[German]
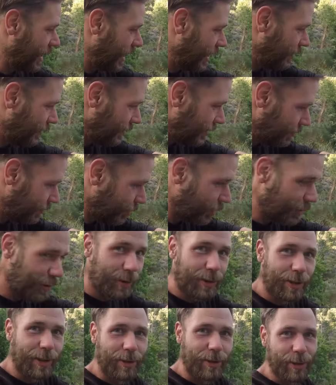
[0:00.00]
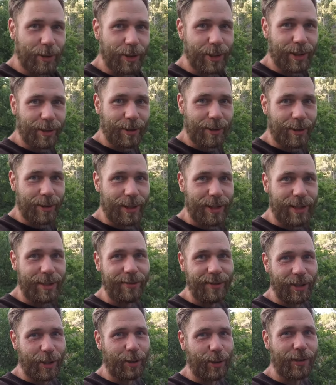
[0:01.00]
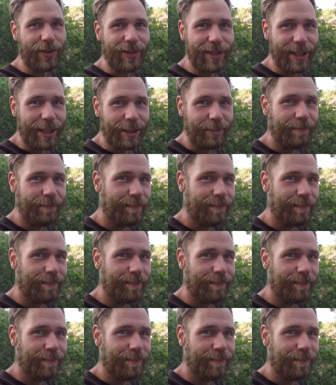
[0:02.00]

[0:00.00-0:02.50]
einzelnen Produkte durch und verkosten die.